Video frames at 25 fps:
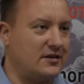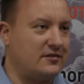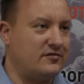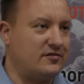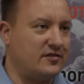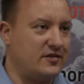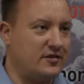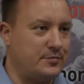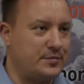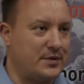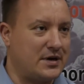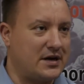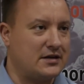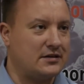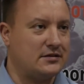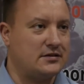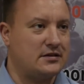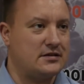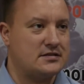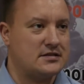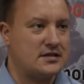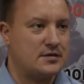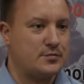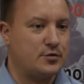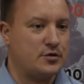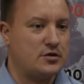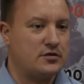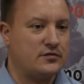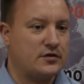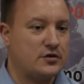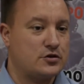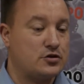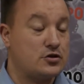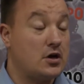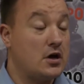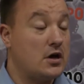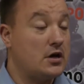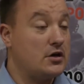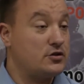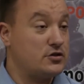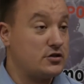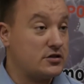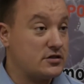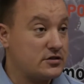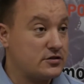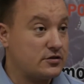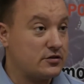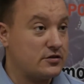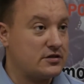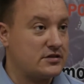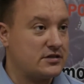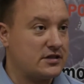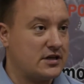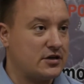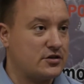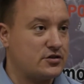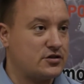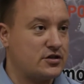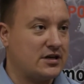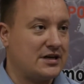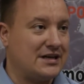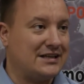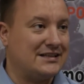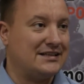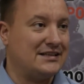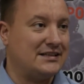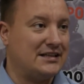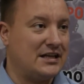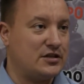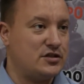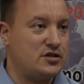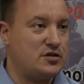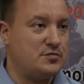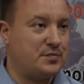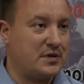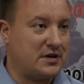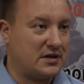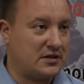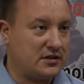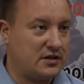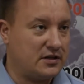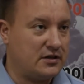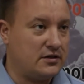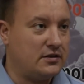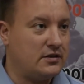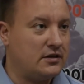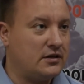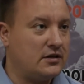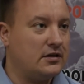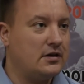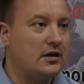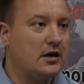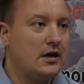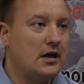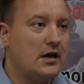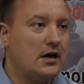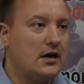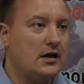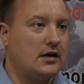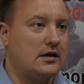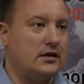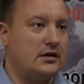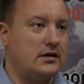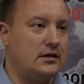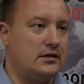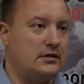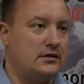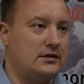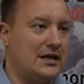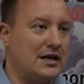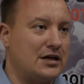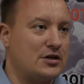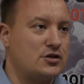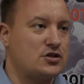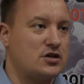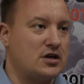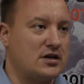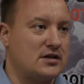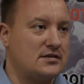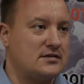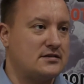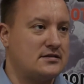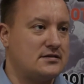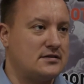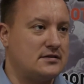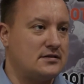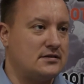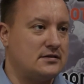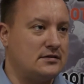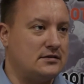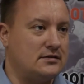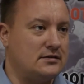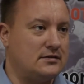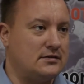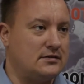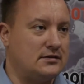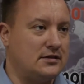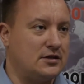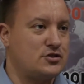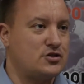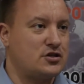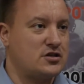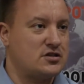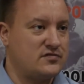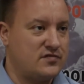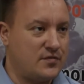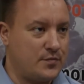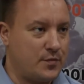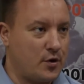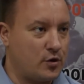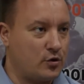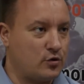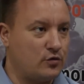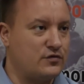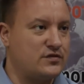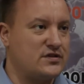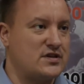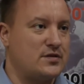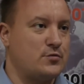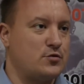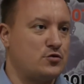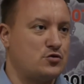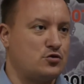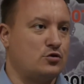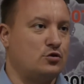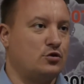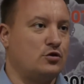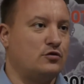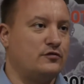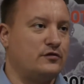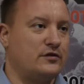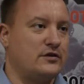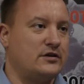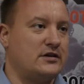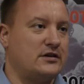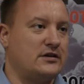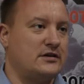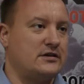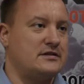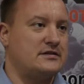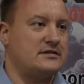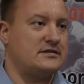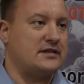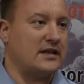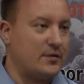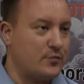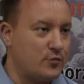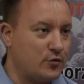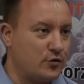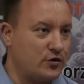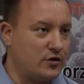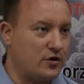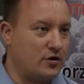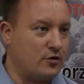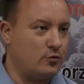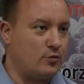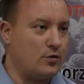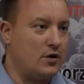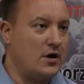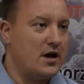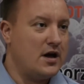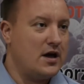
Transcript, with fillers: w praktyce, ponieważ często jest tak, że kandydaci partyjni e, na czas, e, na czas wyborów samorządowych zdejmują